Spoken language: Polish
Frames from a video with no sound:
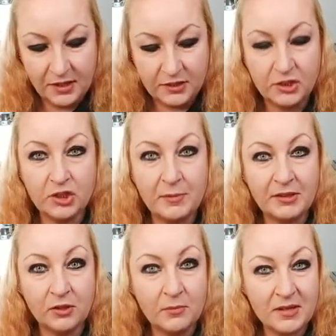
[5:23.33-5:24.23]
Nie trzeba
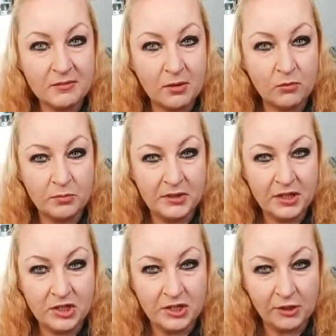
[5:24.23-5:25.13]
tego masła
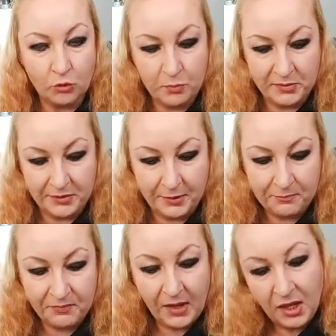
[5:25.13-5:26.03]
ubijać, się kupi, nie?
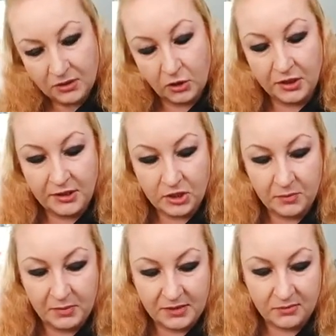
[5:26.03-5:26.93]
Trochę inaczej
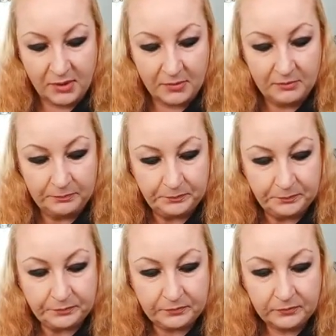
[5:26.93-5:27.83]
pracujemy.
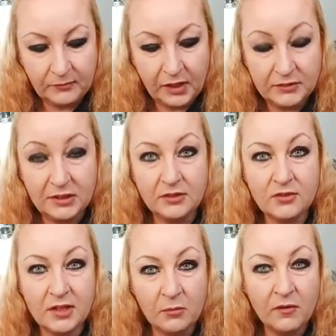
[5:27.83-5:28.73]
Wtedy to
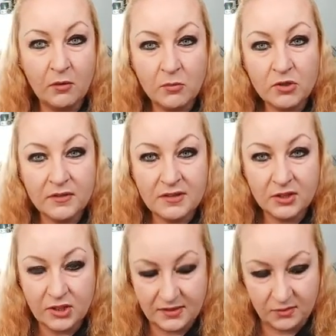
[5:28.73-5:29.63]
zajmowało może więcej
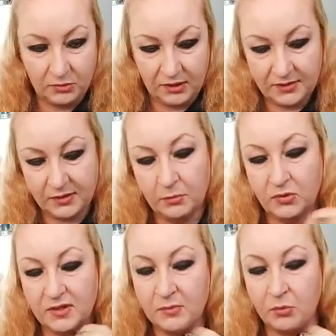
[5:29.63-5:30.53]
czasu, bo teraz te
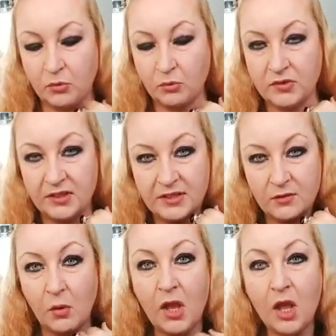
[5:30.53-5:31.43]
procesy produkcyjne
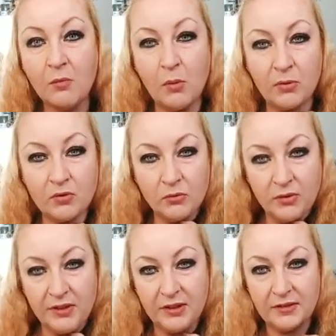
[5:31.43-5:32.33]
są po prostu
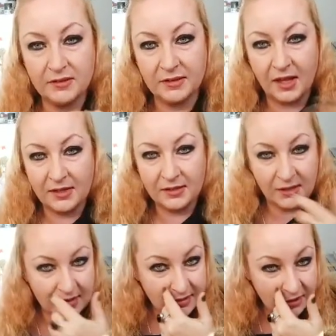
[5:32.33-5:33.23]
i a,
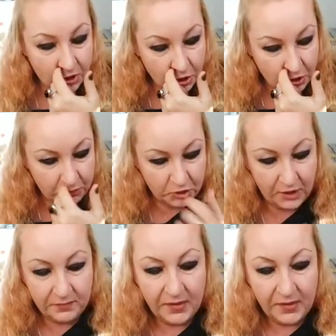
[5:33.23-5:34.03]
a zaliż szybsze.